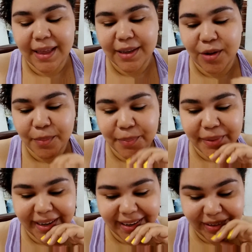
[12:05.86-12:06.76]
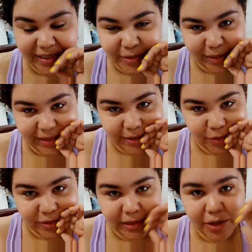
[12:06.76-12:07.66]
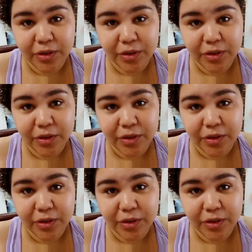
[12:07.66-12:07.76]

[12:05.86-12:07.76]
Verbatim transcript: y compré unas cuantas cositas.